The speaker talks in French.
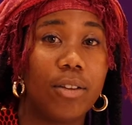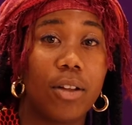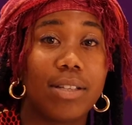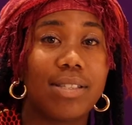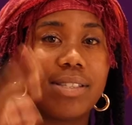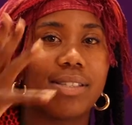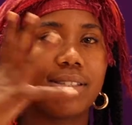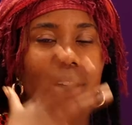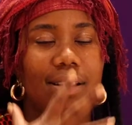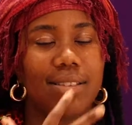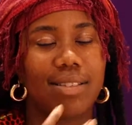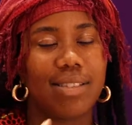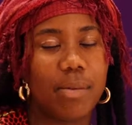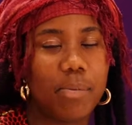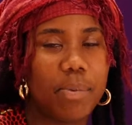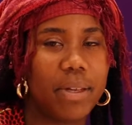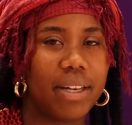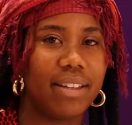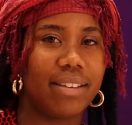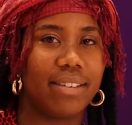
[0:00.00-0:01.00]
notre
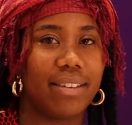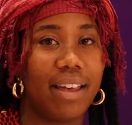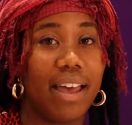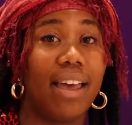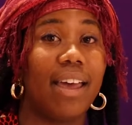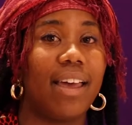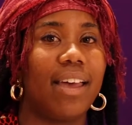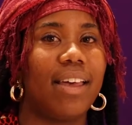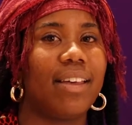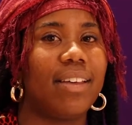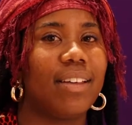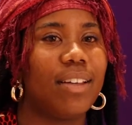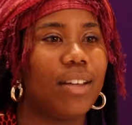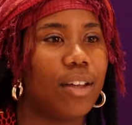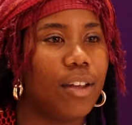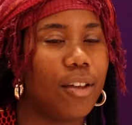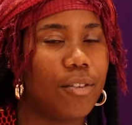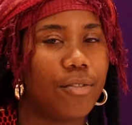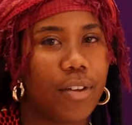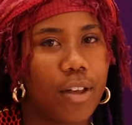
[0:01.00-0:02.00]
sensibilité
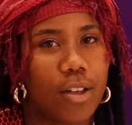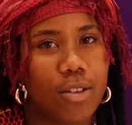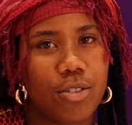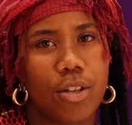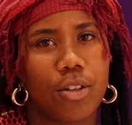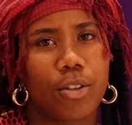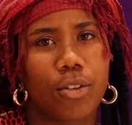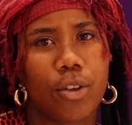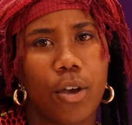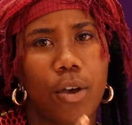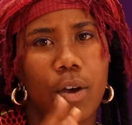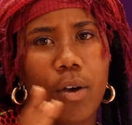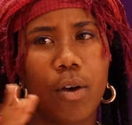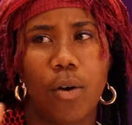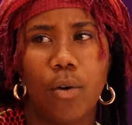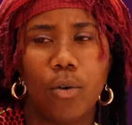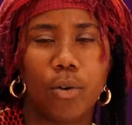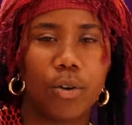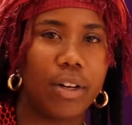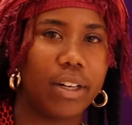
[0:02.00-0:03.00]
fait en sorte
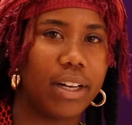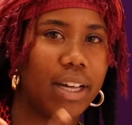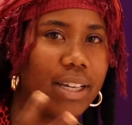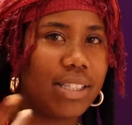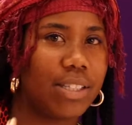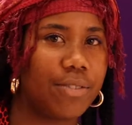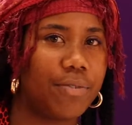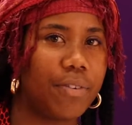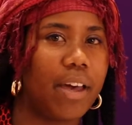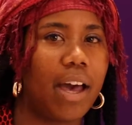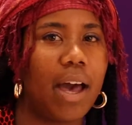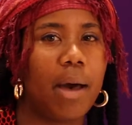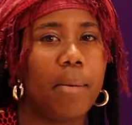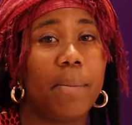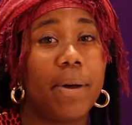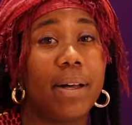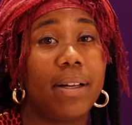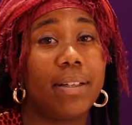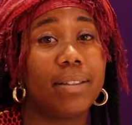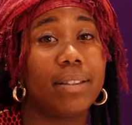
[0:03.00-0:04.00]
qu'on connecte
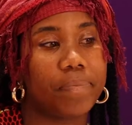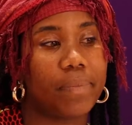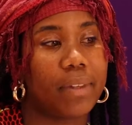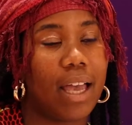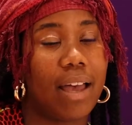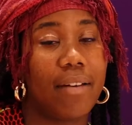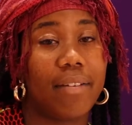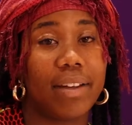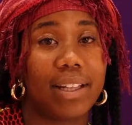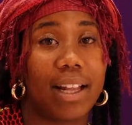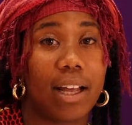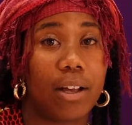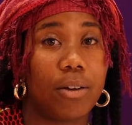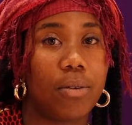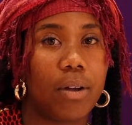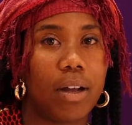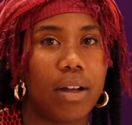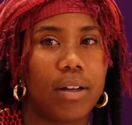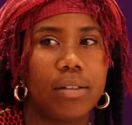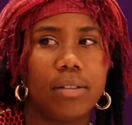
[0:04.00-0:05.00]
différemment avec la
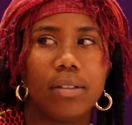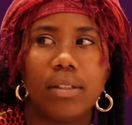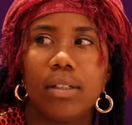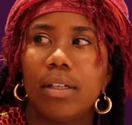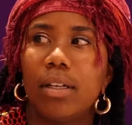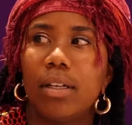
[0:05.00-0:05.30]
crowd.